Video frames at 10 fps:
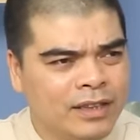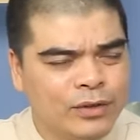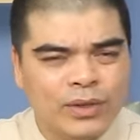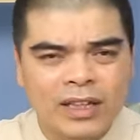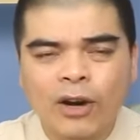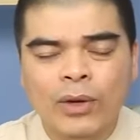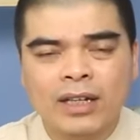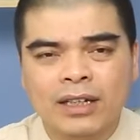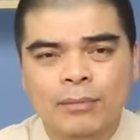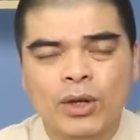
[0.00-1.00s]
thì tôi thấy hầu
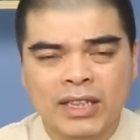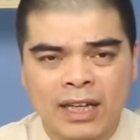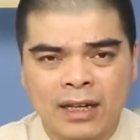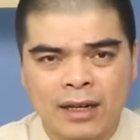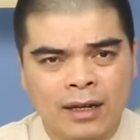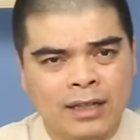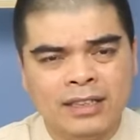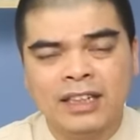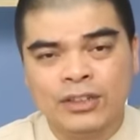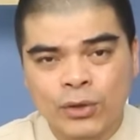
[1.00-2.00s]
hết các mọi nhà ở
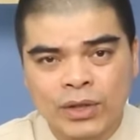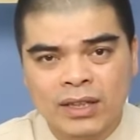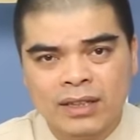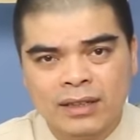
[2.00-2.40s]
gần gia đình tôi,